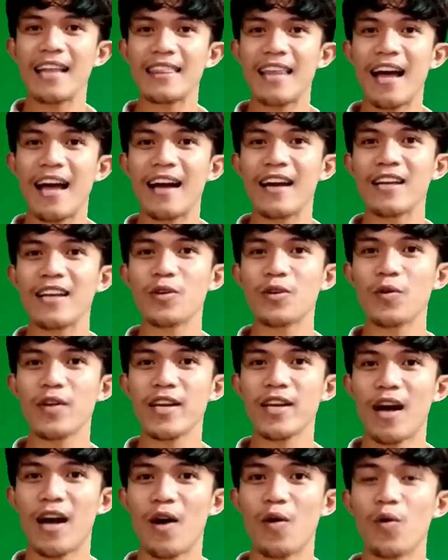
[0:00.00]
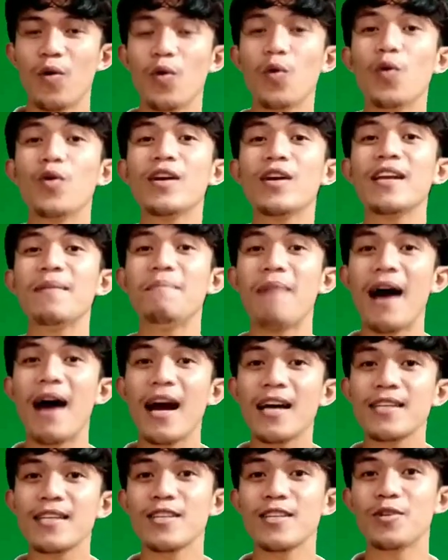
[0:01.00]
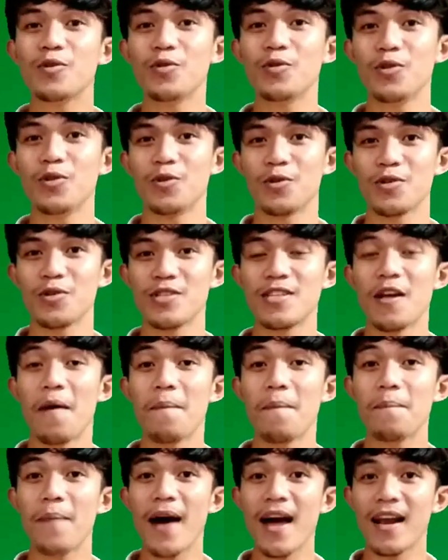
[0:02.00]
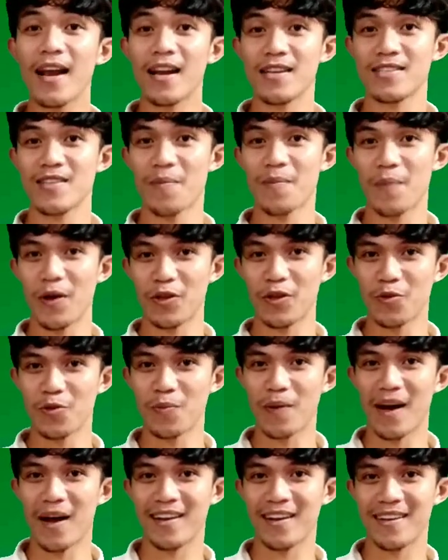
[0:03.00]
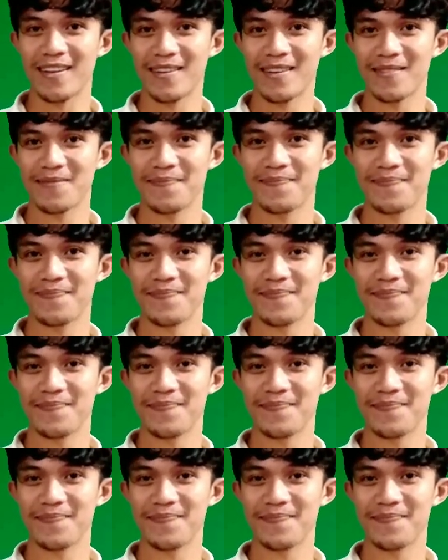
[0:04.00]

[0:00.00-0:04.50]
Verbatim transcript: Hatagan ko ikaw og lima ka segundos para sa pagtubag.